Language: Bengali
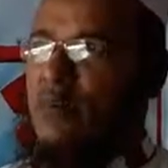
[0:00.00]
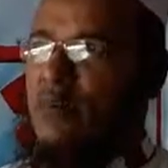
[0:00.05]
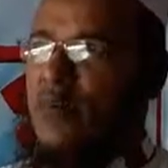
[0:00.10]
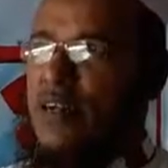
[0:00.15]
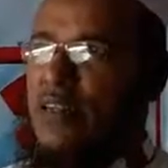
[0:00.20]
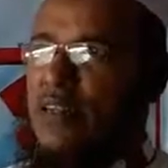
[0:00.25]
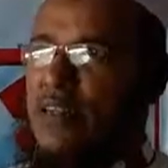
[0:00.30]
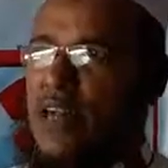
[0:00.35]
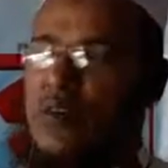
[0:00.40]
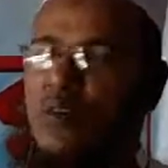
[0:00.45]

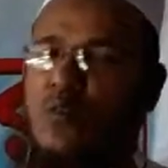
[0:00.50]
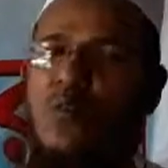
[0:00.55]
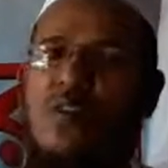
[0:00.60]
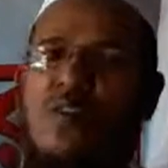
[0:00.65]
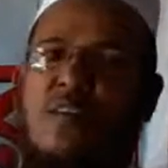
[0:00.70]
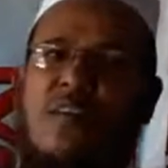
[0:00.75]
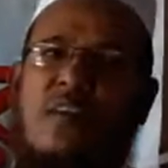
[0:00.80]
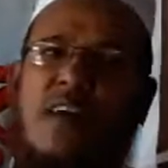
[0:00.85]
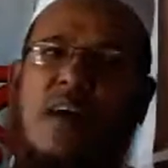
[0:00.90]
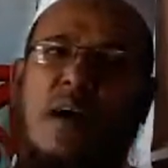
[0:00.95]
মানে দান
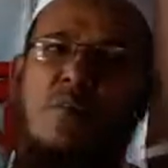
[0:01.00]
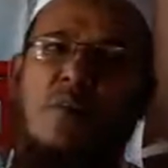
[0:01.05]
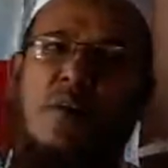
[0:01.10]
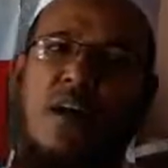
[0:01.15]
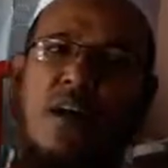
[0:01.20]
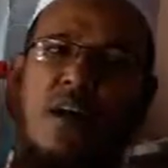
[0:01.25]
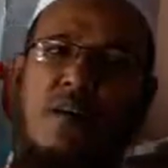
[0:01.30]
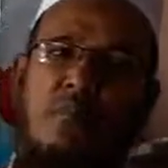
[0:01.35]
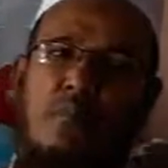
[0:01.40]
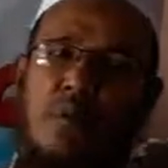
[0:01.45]
করেছি
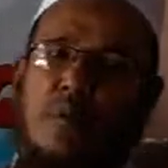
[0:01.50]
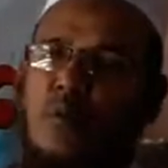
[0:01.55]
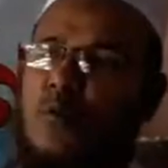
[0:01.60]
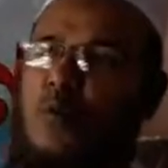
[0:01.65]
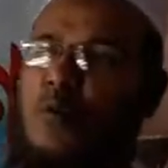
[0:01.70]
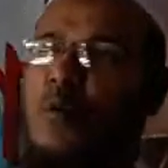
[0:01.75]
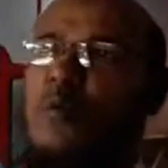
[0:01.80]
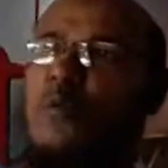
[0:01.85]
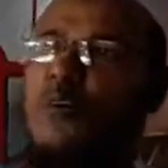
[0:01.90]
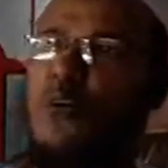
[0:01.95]
আমরা
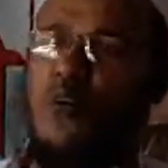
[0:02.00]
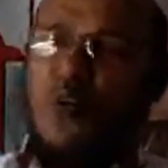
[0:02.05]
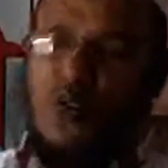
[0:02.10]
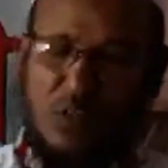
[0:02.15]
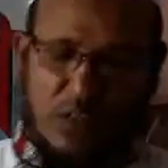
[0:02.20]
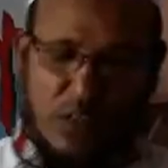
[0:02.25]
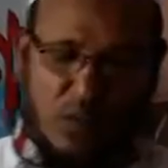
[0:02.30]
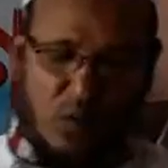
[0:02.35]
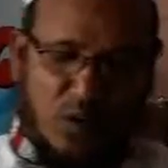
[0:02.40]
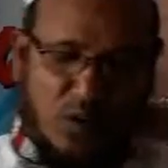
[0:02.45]
বিভিন্নভাবে
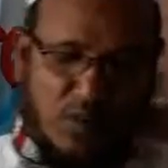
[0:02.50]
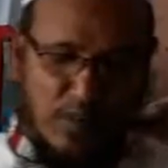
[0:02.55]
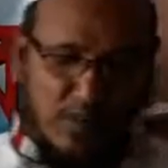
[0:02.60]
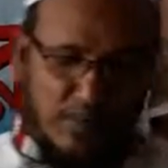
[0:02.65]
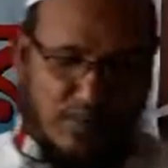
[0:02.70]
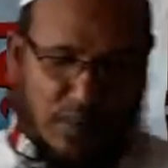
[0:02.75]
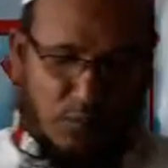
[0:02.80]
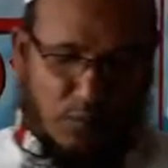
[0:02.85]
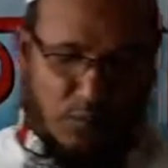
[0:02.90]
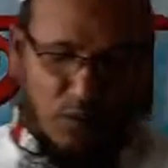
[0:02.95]
সহযোগিতা করেছি
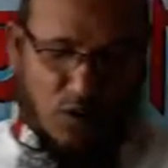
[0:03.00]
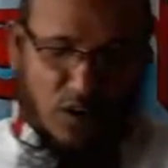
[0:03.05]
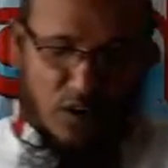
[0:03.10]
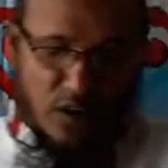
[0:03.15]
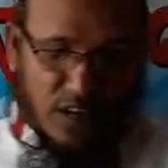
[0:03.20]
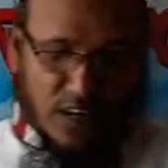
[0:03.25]
তারপর